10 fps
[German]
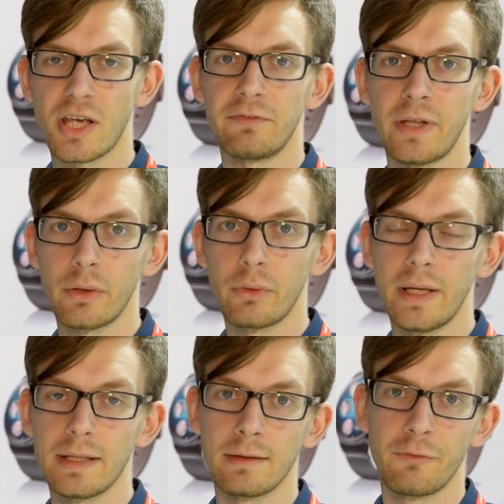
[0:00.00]
schaffen leider nur
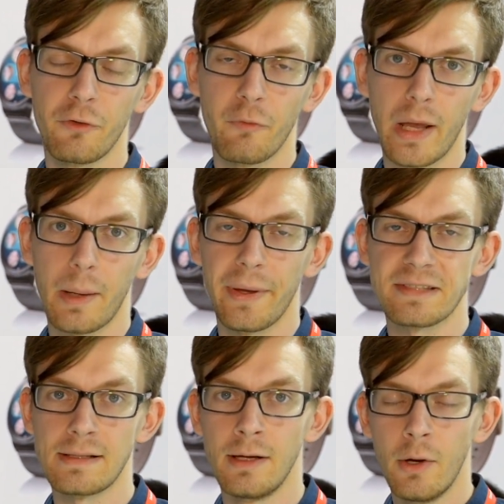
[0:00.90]
hinten 5
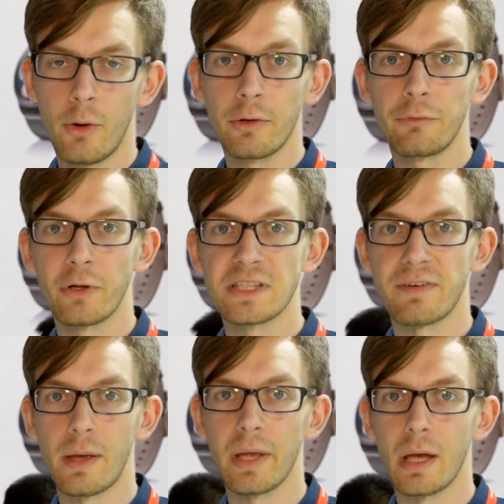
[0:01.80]
Megapixel und vorn
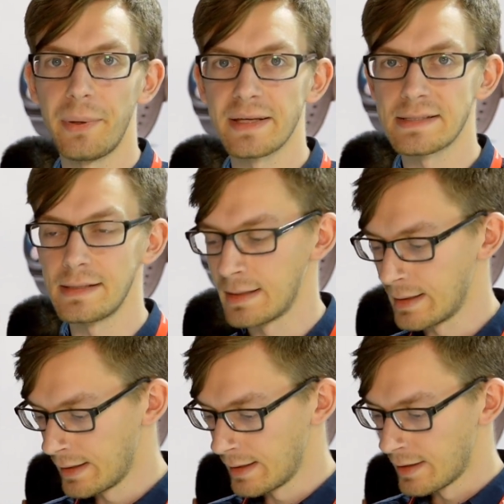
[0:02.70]
2 Megapixel,
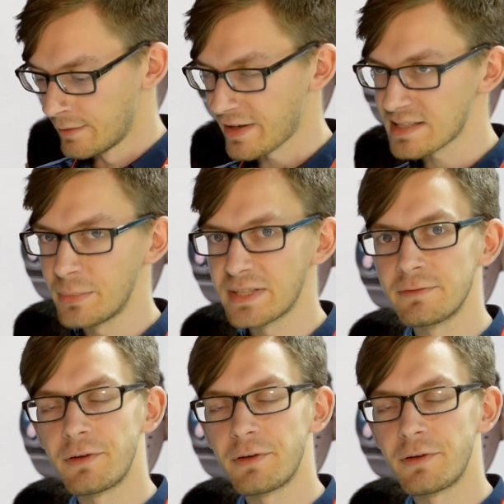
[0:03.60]
was ein bisschen